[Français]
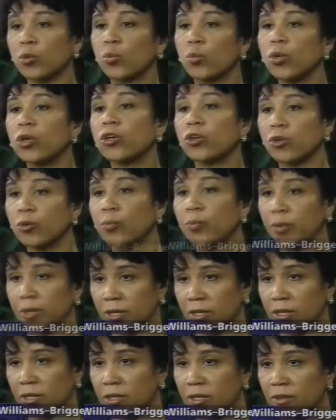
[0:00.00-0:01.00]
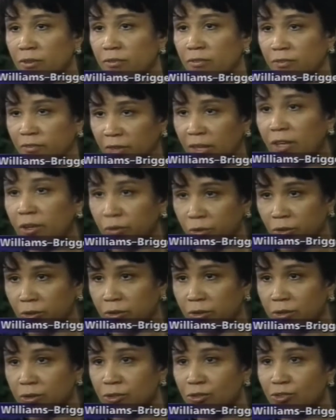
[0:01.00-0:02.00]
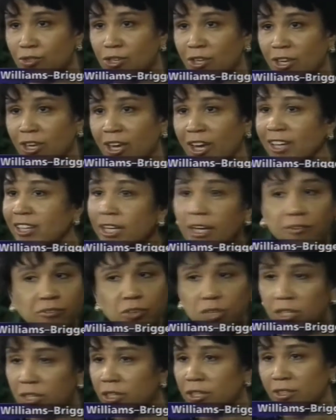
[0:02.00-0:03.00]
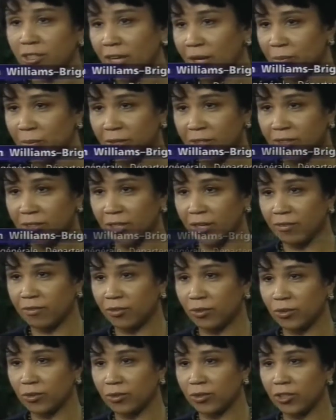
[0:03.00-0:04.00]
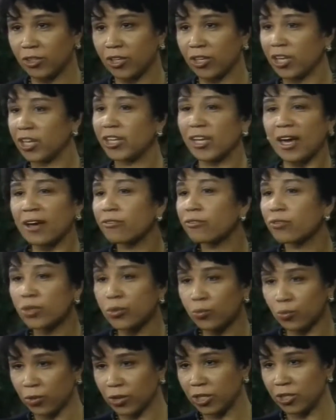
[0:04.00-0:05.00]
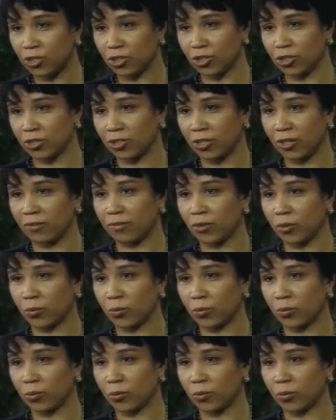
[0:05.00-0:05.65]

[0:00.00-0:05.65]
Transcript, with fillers: will be failures at every economic level in every region of the